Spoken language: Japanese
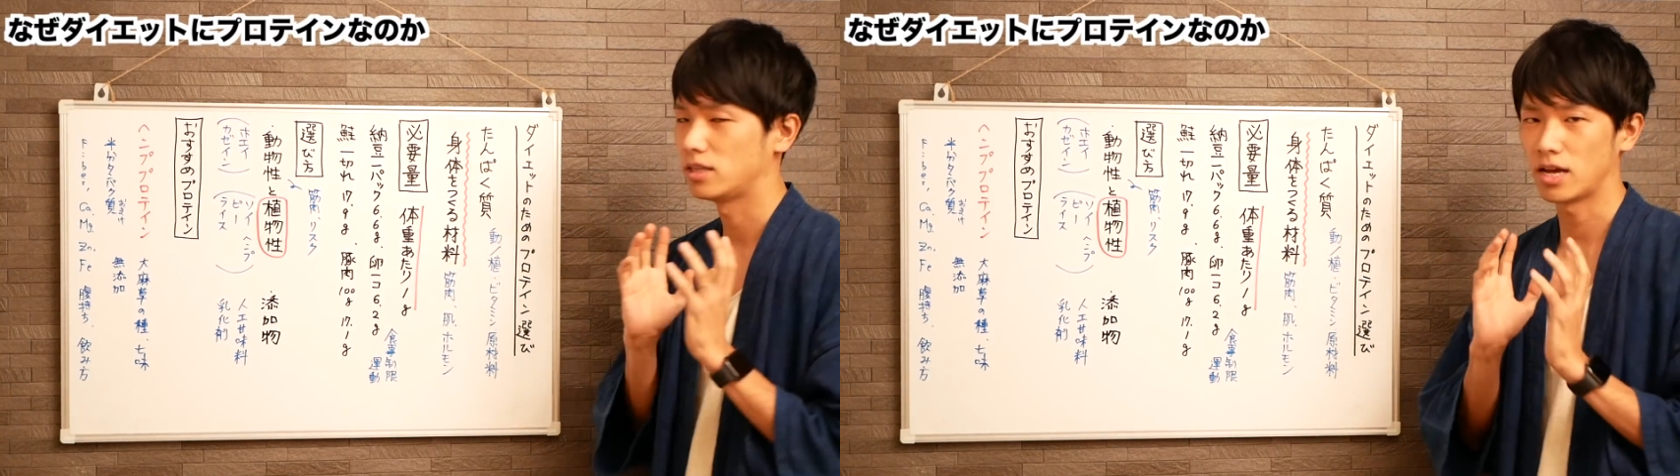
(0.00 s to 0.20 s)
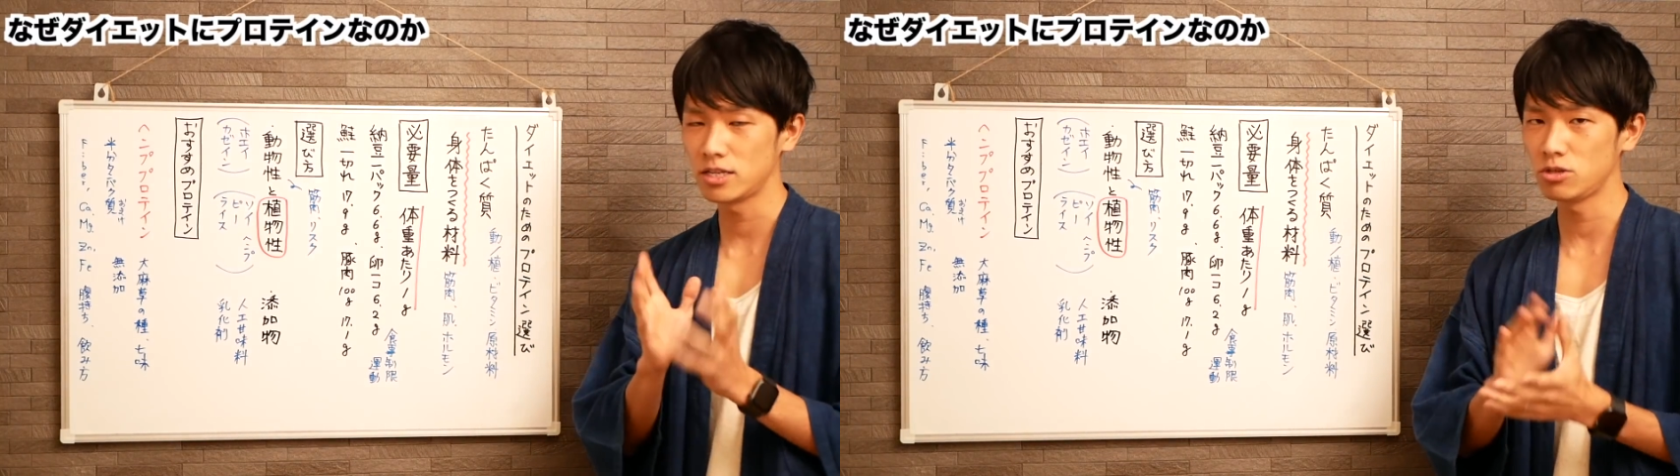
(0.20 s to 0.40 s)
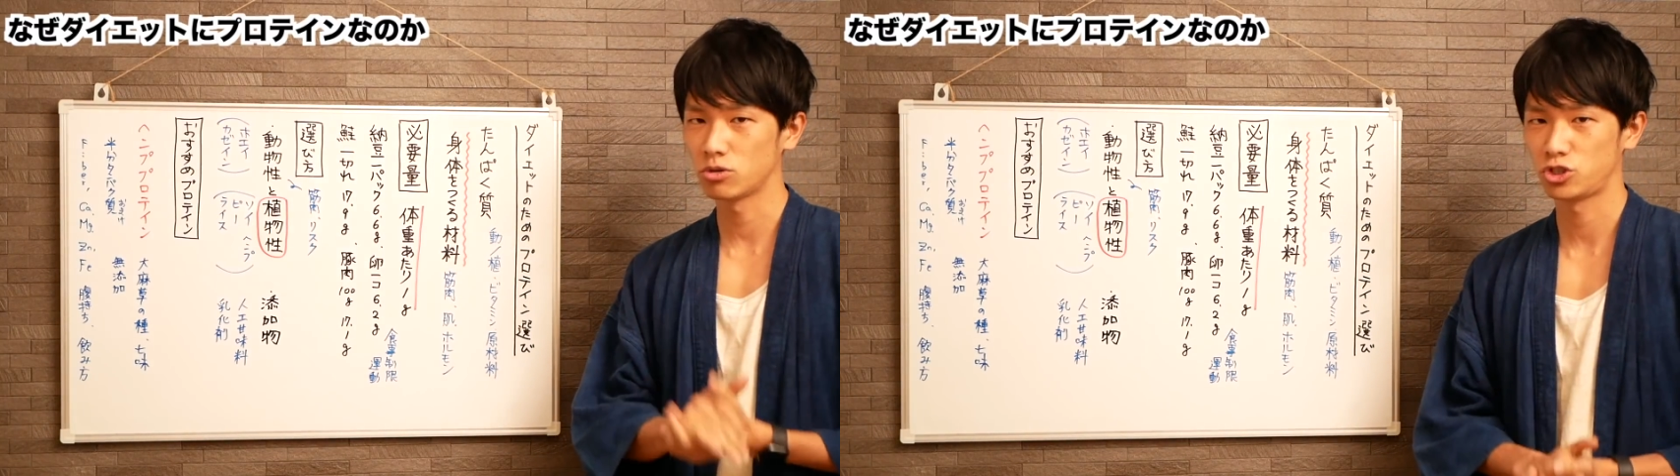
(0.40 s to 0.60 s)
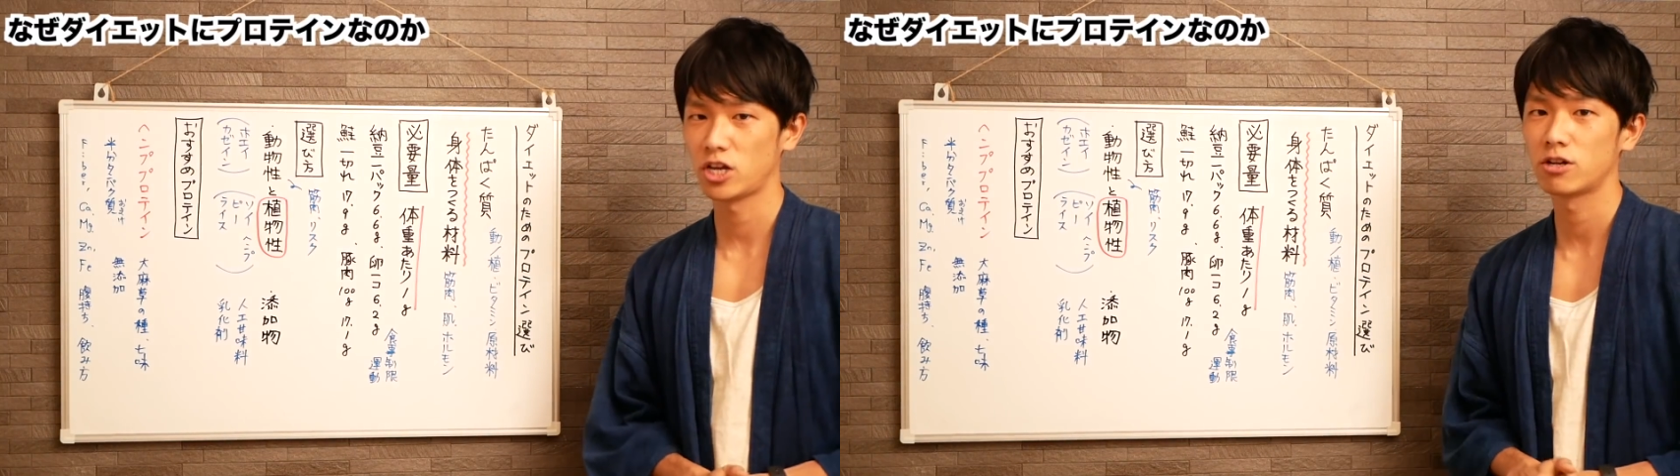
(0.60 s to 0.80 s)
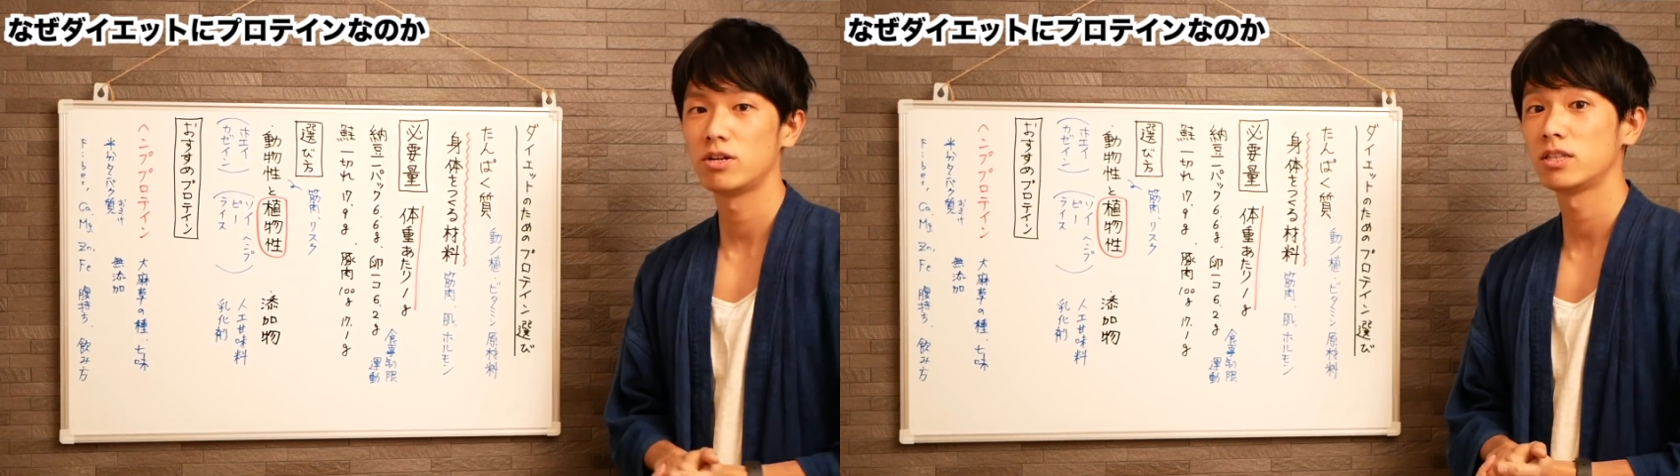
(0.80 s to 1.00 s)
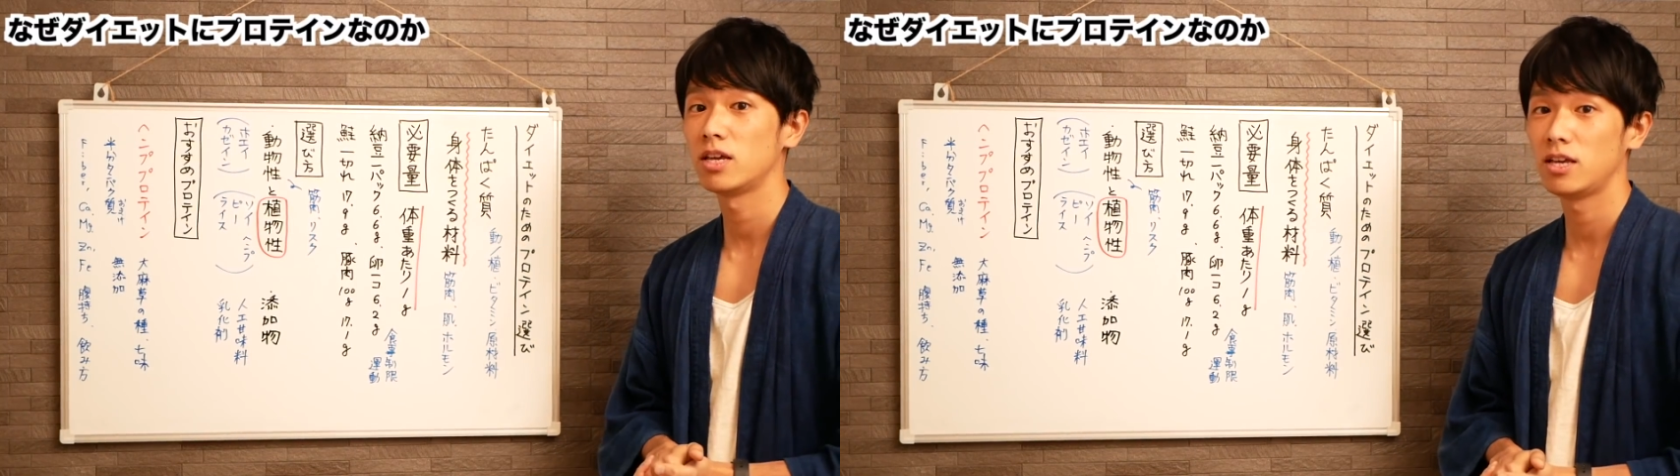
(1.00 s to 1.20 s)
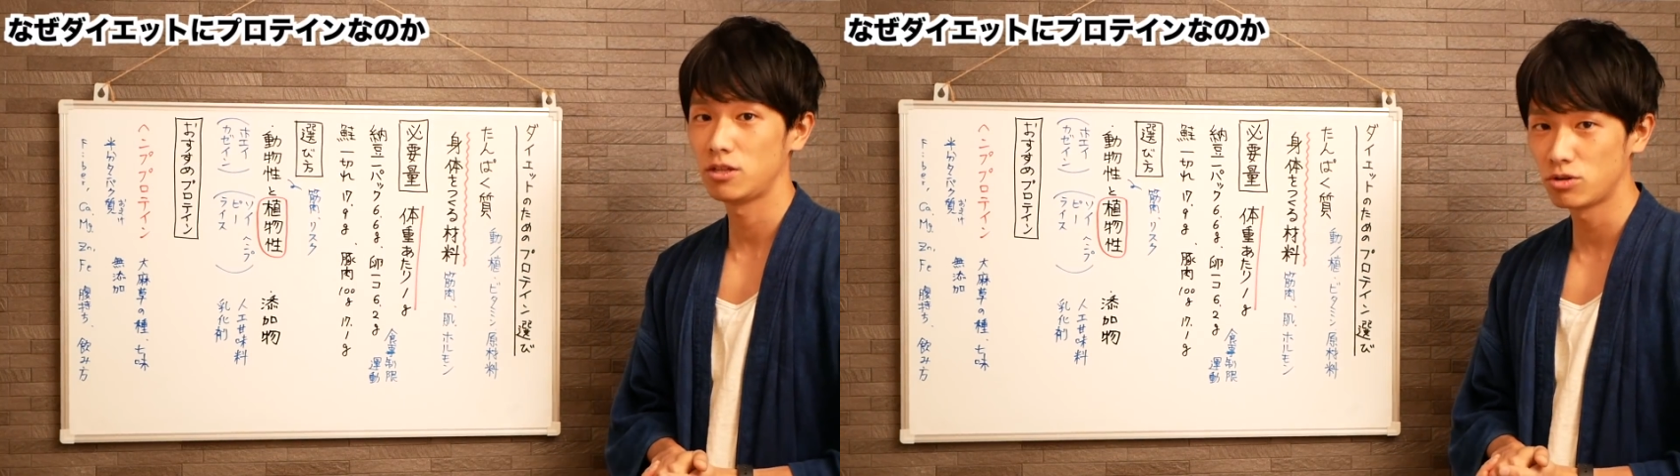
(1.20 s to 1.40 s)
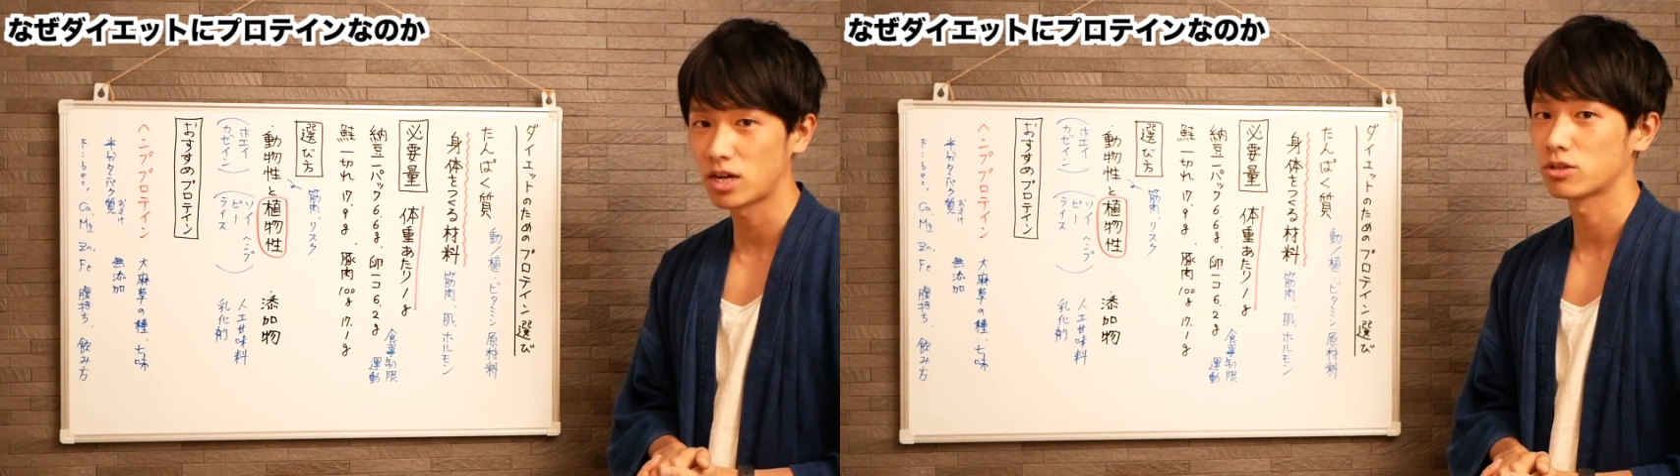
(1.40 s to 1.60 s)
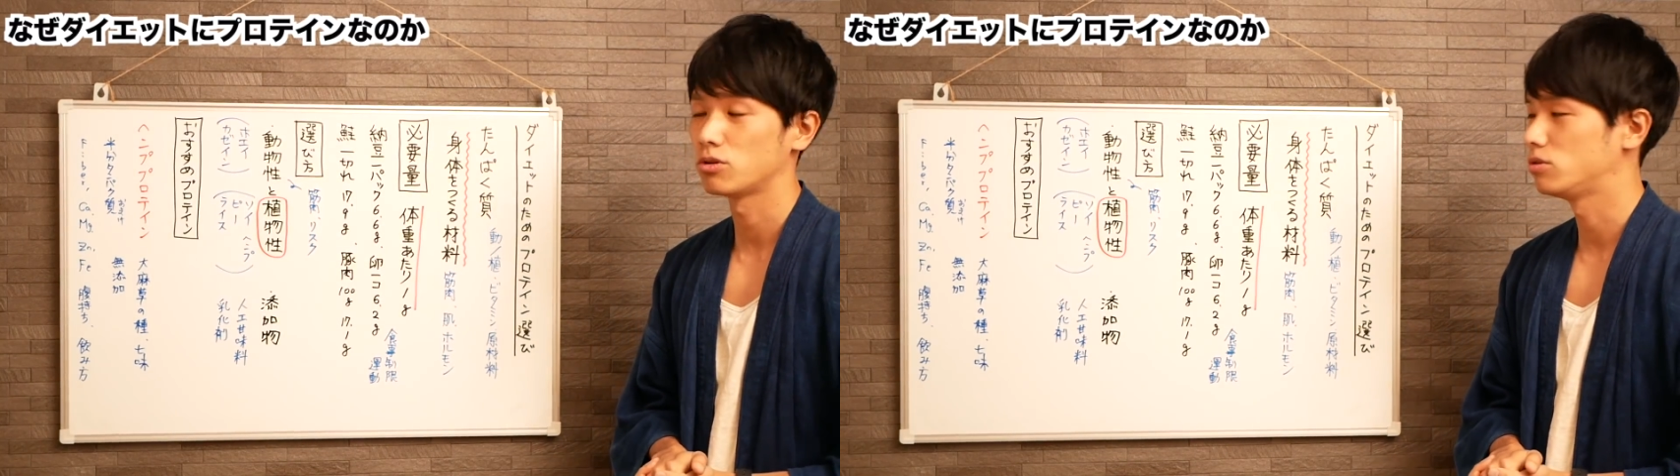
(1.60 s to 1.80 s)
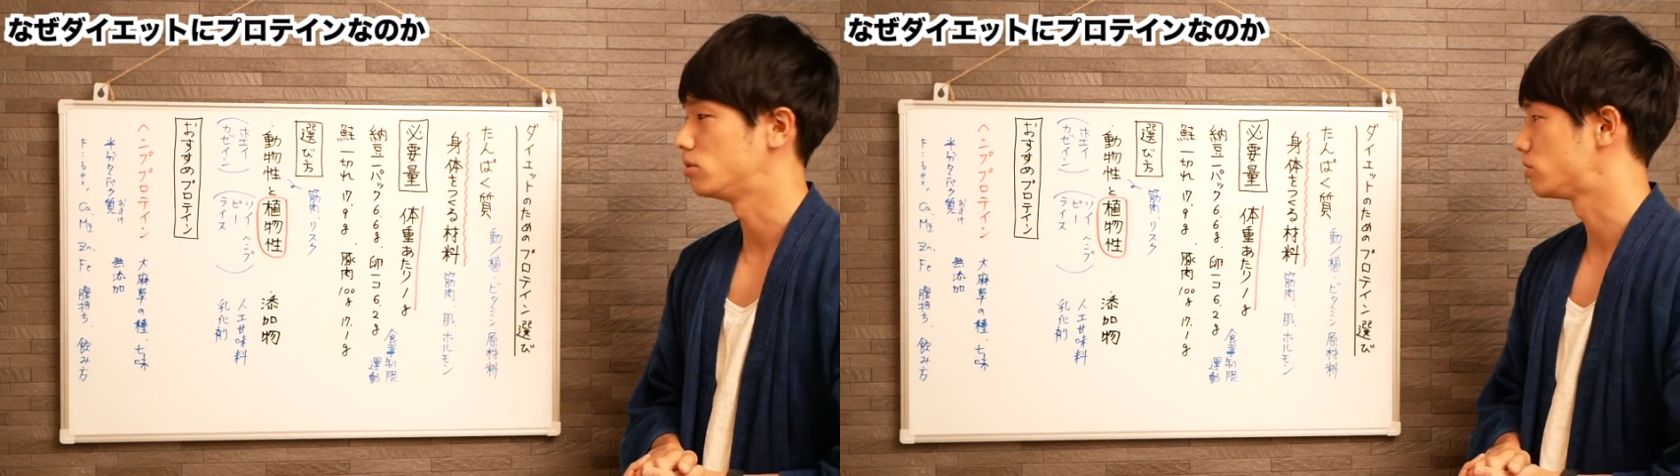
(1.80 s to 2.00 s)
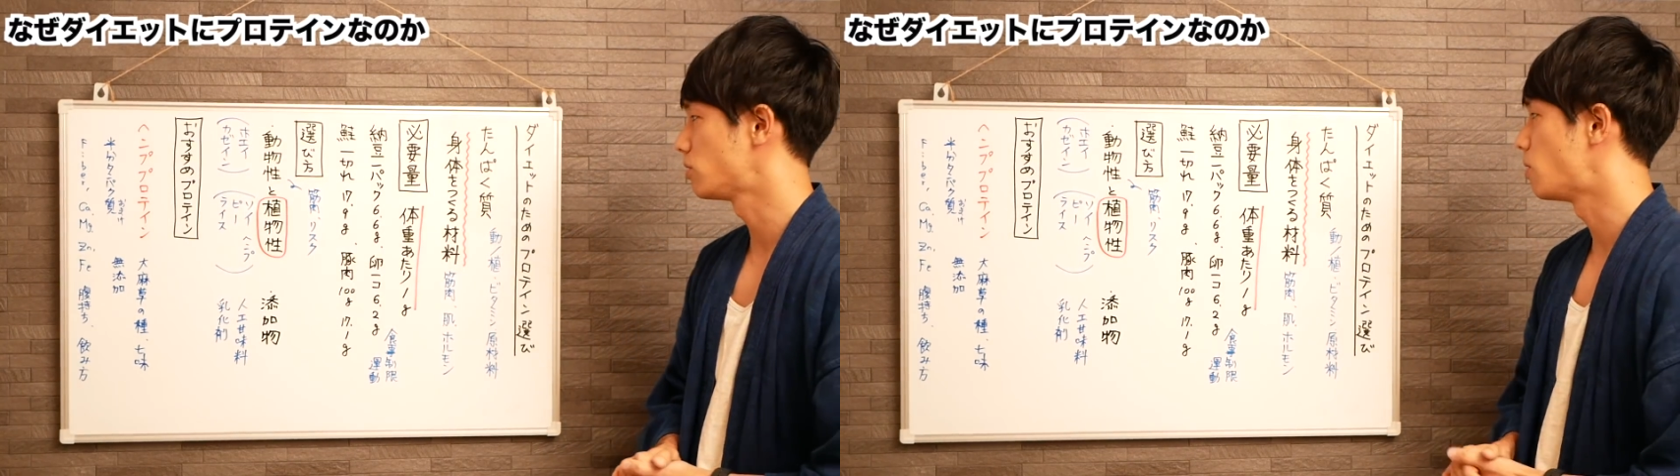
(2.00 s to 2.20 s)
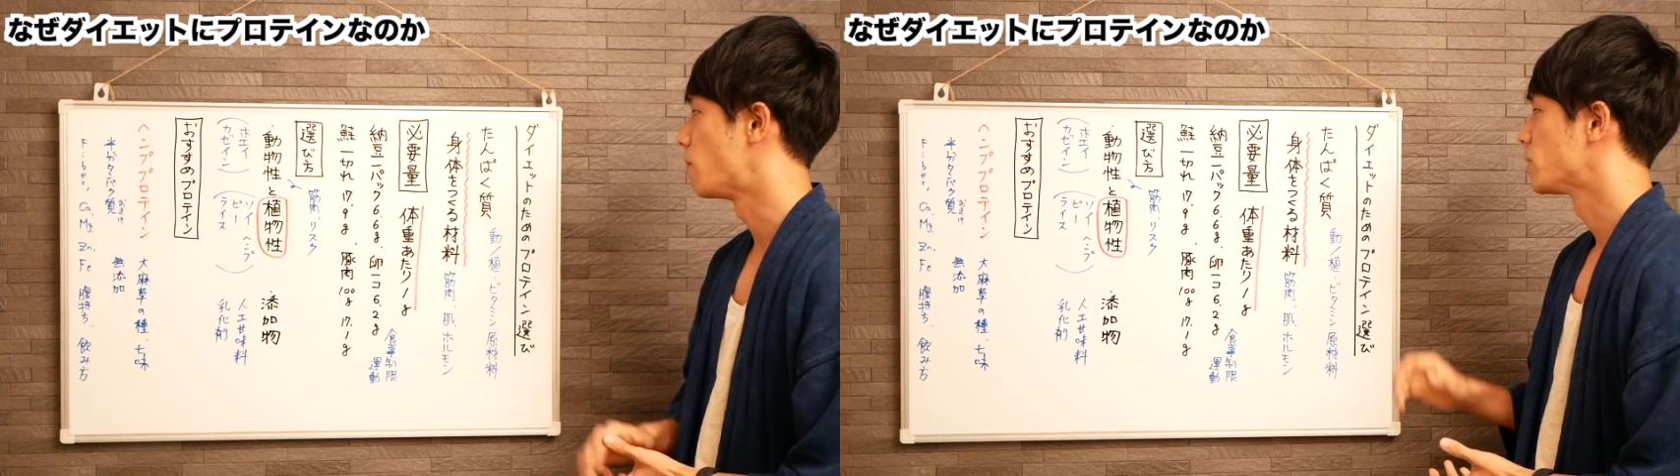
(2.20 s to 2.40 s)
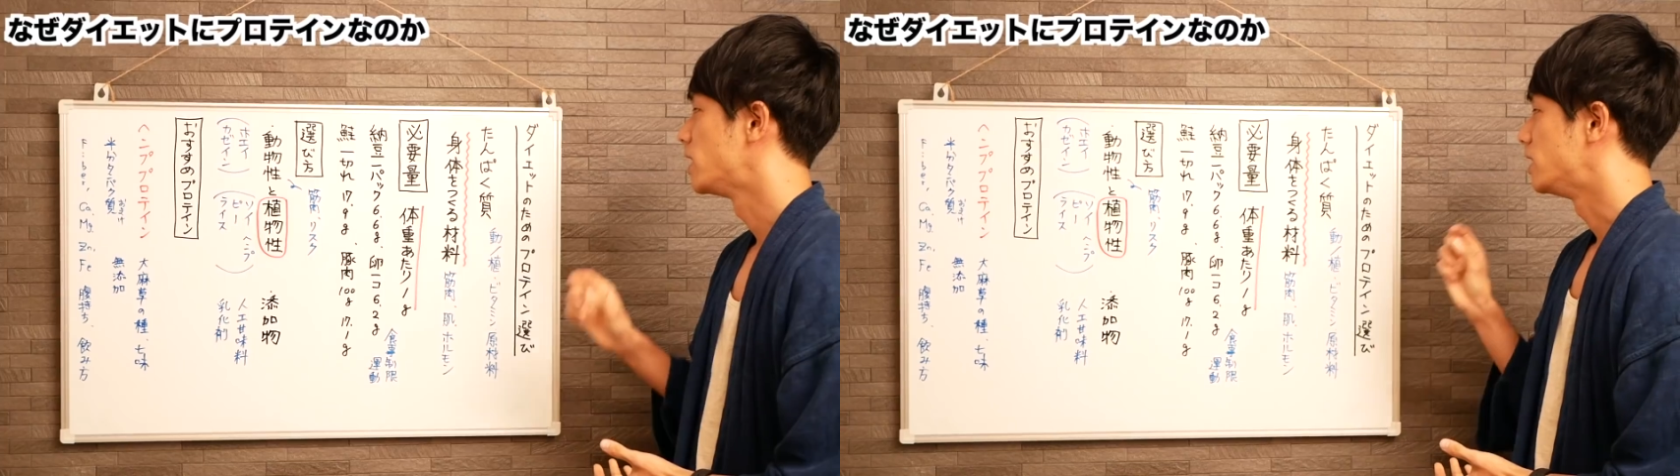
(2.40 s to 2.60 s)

何をしてくれているかというと